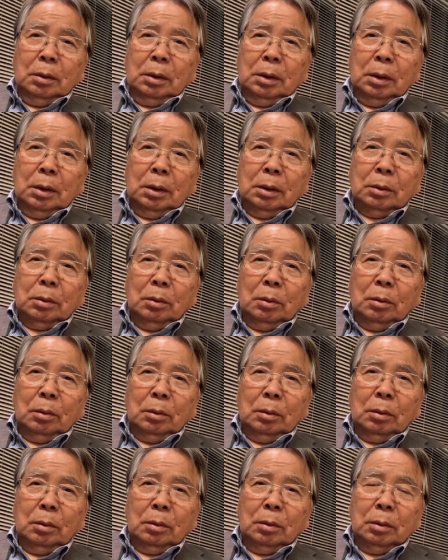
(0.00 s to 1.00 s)
えー
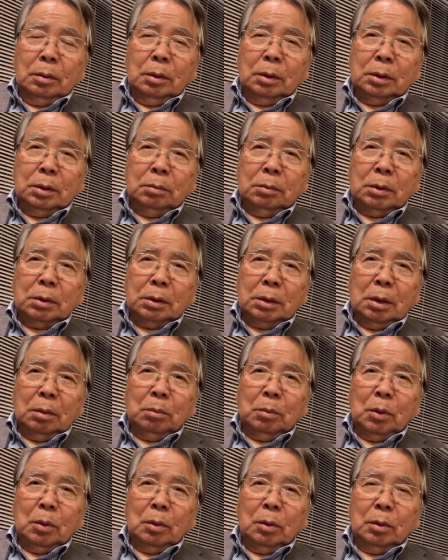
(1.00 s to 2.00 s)
と、石丸さ
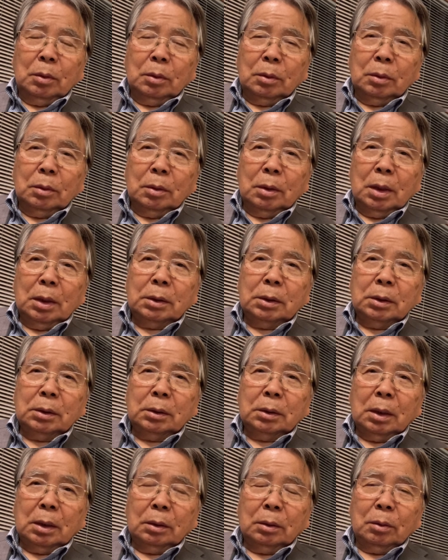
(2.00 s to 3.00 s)
んも
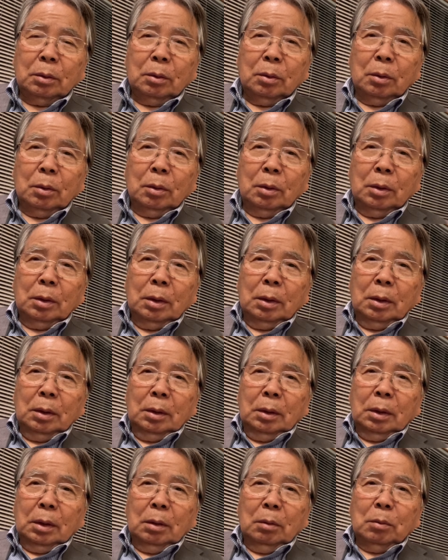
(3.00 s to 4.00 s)
アシスタントの
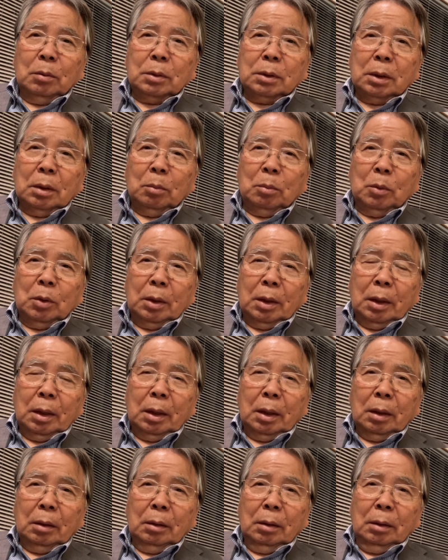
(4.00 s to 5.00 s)
山本さんもね